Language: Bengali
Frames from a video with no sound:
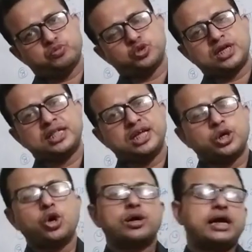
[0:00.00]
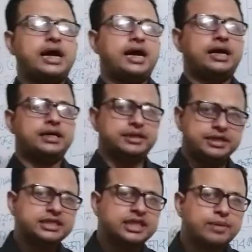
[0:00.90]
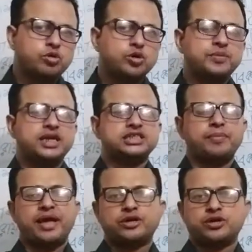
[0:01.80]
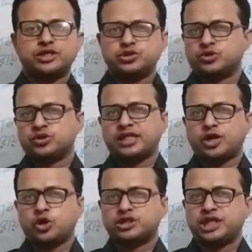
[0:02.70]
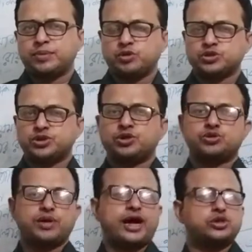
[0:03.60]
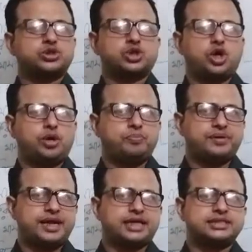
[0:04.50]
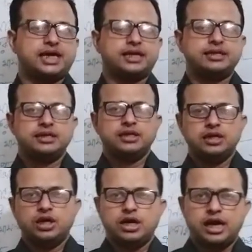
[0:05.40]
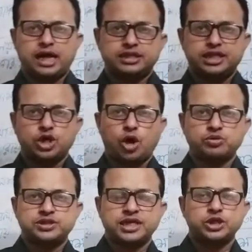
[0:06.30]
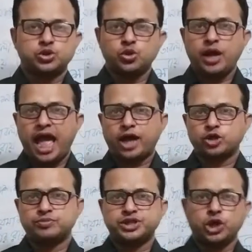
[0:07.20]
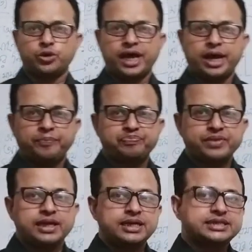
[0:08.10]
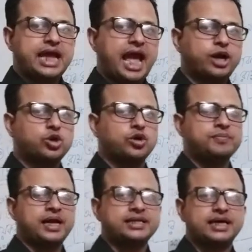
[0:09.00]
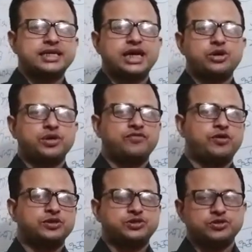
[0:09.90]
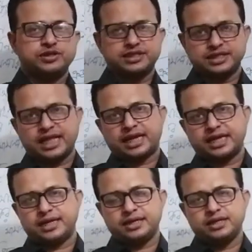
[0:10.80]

প্রজাদের রক্ষা নিজেদের ভোগবিলাসে ব্যয় করার জন্য তার অর্থের প্রয়োজন হতো এখন সব রাজার আর্থিক অবস্থা কিন্তু একরকম ছিল না সে একরকম না থাকার কারণে ফলশ্রুতিতে তাকে